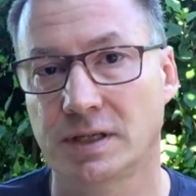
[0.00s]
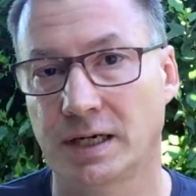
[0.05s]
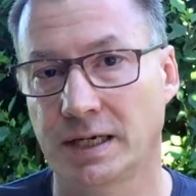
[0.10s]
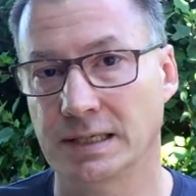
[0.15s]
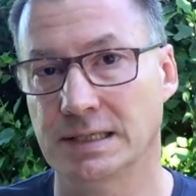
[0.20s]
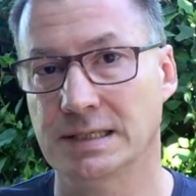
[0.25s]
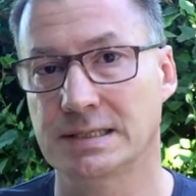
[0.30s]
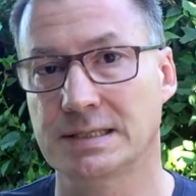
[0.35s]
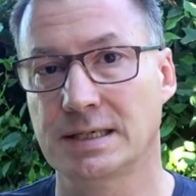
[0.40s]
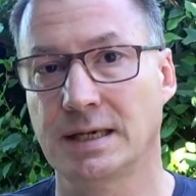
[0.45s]

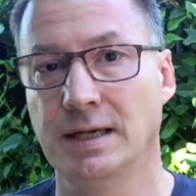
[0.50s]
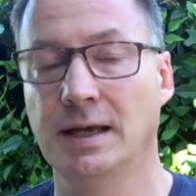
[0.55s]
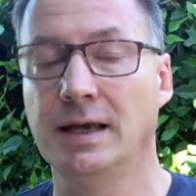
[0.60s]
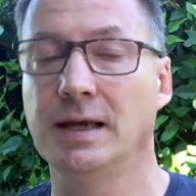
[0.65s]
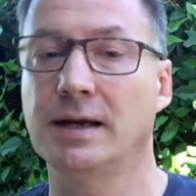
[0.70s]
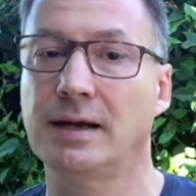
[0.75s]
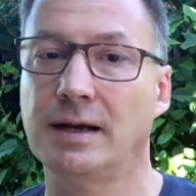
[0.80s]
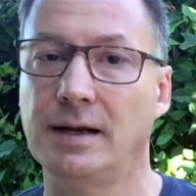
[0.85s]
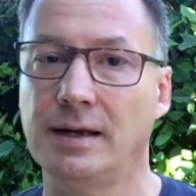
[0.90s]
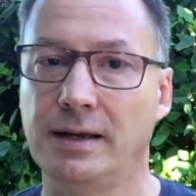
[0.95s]
deines
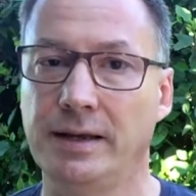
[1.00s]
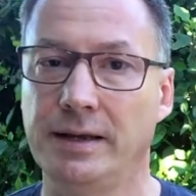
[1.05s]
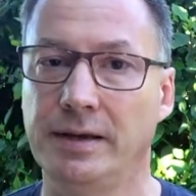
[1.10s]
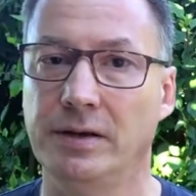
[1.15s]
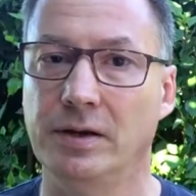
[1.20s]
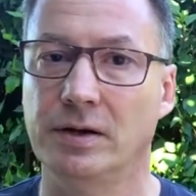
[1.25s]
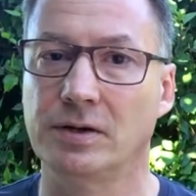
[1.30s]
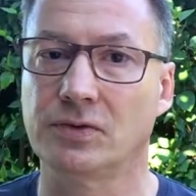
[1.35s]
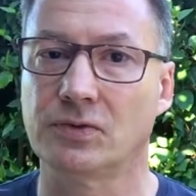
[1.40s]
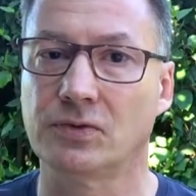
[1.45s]

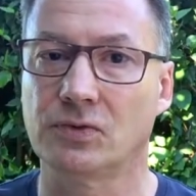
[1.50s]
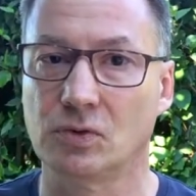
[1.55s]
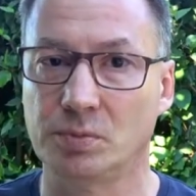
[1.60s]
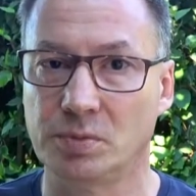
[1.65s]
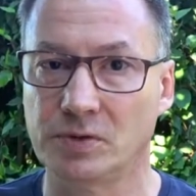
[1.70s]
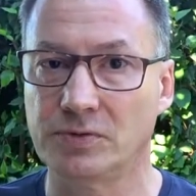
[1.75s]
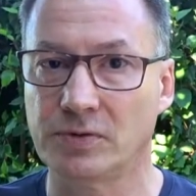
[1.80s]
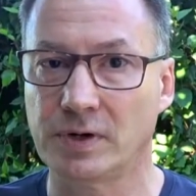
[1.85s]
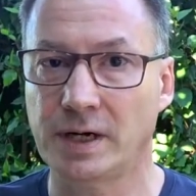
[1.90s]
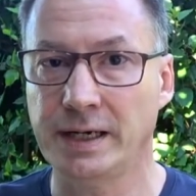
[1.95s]
Kalenders zu
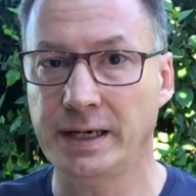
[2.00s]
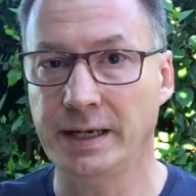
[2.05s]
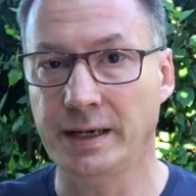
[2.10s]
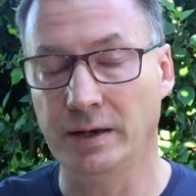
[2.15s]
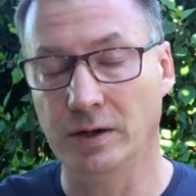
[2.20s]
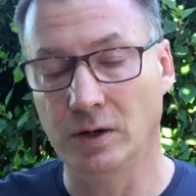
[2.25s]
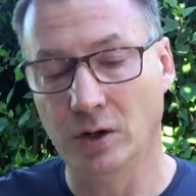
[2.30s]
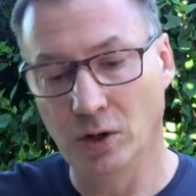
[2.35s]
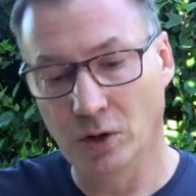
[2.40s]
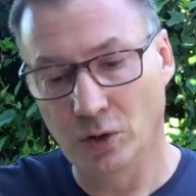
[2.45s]
befreien.